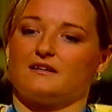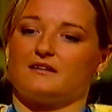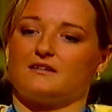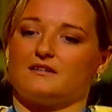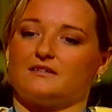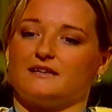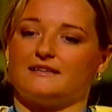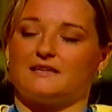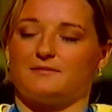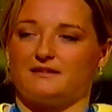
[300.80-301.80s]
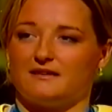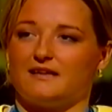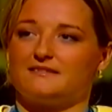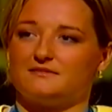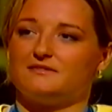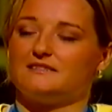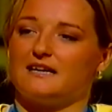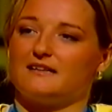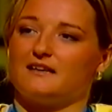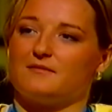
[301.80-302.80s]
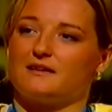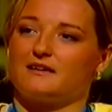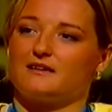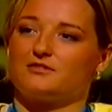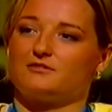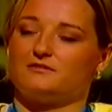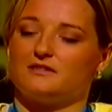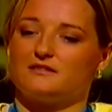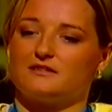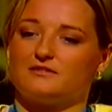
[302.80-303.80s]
Äh, na, ich habe ja in den letzten vier Jahren in Amerika studiert und auch